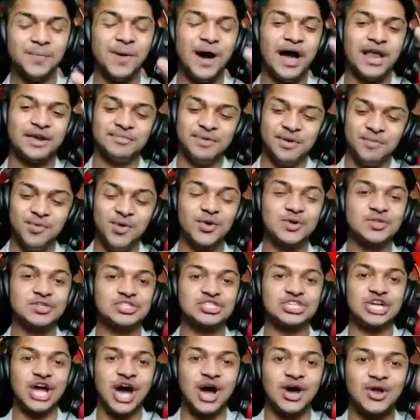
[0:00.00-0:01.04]
बार में हम
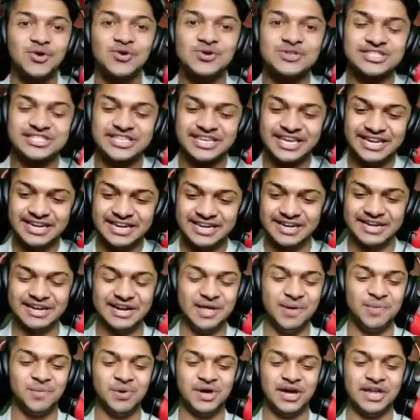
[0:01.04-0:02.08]
लोग चारों स्किन
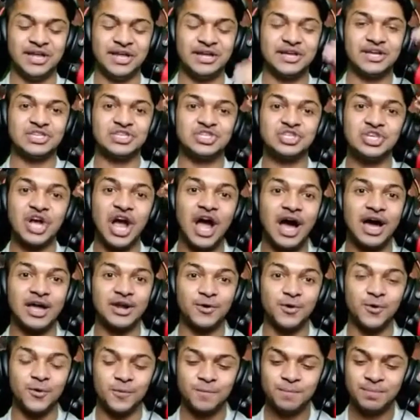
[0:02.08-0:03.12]
रिडीम करेंगे
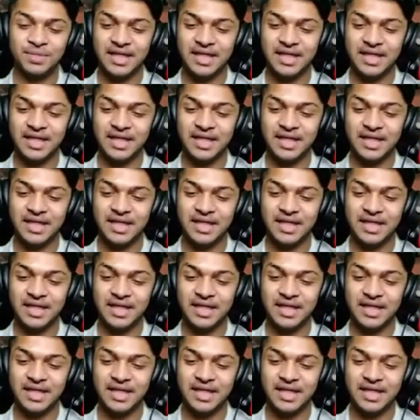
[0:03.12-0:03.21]
चारों